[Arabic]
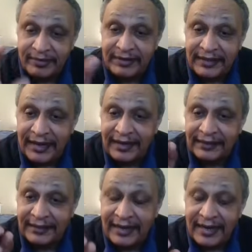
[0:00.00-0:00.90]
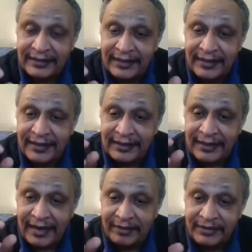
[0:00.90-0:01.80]
على ثلاثة
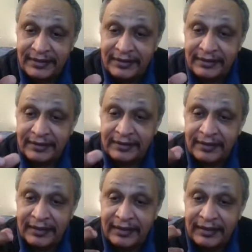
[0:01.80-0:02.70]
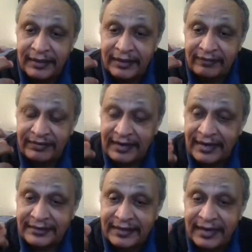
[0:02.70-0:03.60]
لاعبين آه، في
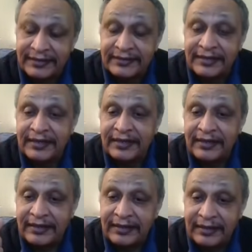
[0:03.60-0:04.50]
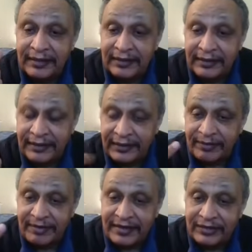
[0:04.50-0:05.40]
الأساس
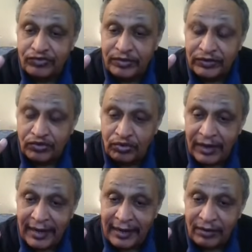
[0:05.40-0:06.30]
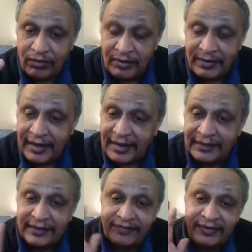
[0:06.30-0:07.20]
يتميزوا بالسرعة والمهارات
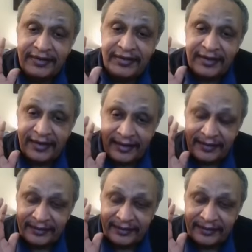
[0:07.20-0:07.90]
الفنية العالية